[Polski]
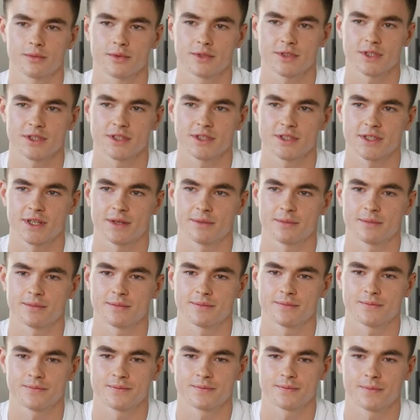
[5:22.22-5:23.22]
gdzieś tam
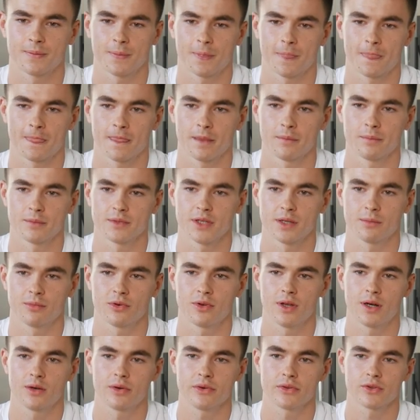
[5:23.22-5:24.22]
mnie
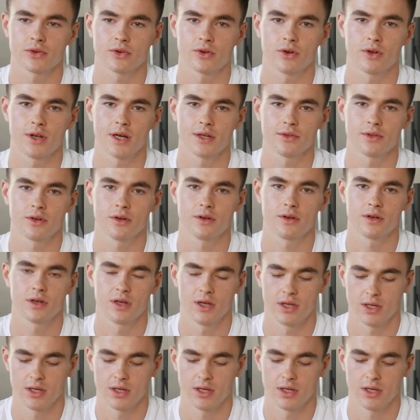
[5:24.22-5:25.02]
bolało to kolano.